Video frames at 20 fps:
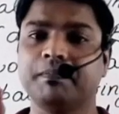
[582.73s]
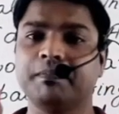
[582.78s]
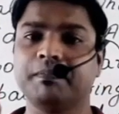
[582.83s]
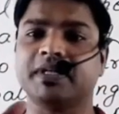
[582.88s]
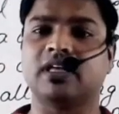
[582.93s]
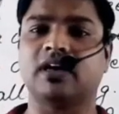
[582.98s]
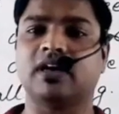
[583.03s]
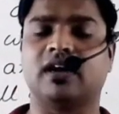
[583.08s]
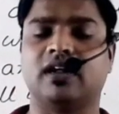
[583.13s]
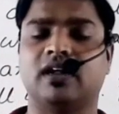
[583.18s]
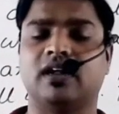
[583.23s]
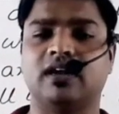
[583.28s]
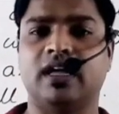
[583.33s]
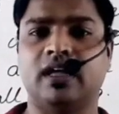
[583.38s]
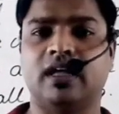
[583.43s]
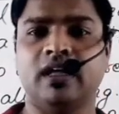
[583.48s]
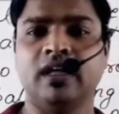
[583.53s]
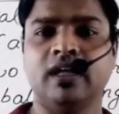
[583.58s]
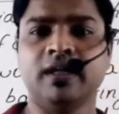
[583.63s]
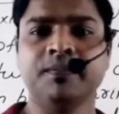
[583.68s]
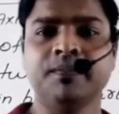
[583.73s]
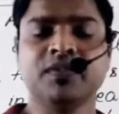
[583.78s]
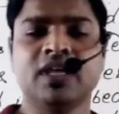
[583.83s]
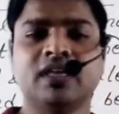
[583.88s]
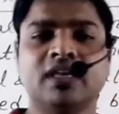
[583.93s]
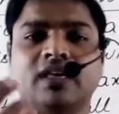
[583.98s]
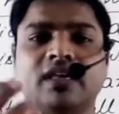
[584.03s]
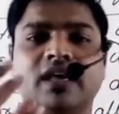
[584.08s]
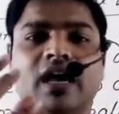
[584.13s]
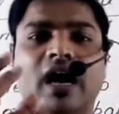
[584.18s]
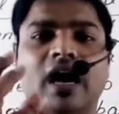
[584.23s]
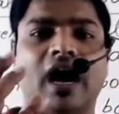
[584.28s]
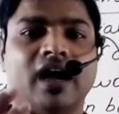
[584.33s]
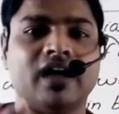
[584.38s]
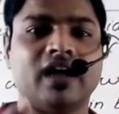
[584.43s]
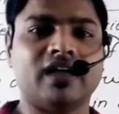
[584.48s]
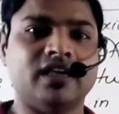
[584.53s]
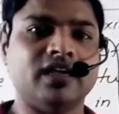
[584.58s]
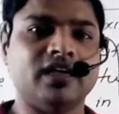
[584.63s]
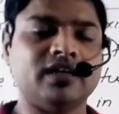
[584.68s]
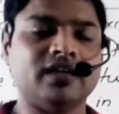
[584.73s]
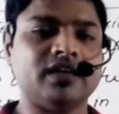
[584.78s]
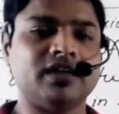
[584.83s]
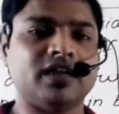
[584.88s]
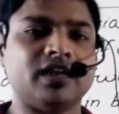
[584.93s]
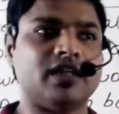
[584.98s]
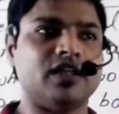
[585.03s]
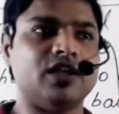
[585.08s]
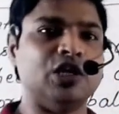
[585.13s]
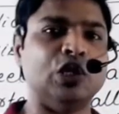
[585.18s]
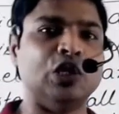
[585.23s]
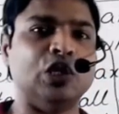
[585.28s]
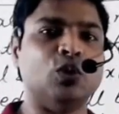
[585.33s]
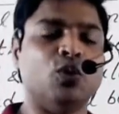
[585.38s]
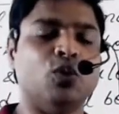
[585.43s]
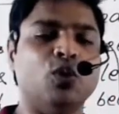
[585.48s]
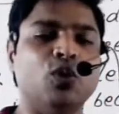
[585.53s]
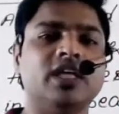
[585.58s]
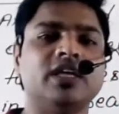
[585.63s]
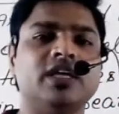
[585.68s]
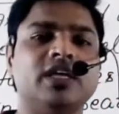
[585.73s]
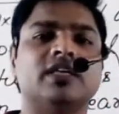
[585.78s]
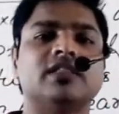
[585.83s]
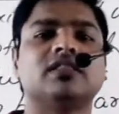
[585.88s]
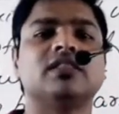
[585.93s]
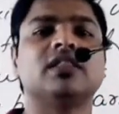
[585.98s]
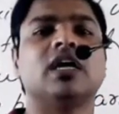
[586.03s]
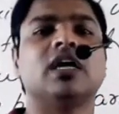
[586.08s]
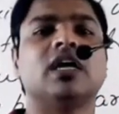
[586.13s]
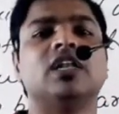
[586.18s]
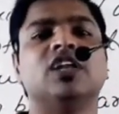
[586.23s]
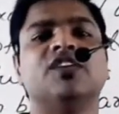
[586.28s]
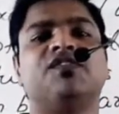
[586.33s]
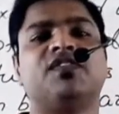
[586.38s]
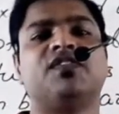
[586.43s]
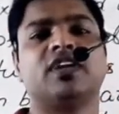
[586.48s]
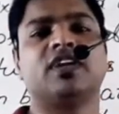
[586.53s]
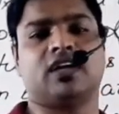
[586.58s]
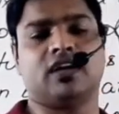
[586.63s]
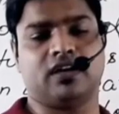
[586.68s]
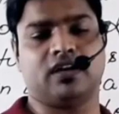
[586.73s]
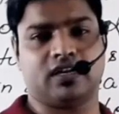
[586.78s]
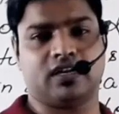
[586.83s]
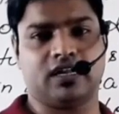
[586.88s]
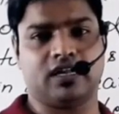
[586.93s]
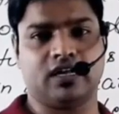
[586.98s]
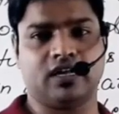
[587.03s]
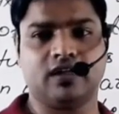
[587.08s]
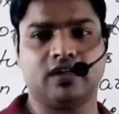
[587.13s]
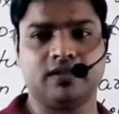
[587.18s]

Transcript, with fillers: पता करना है कि आखिर लोड कितना लिफ्ट कर रहा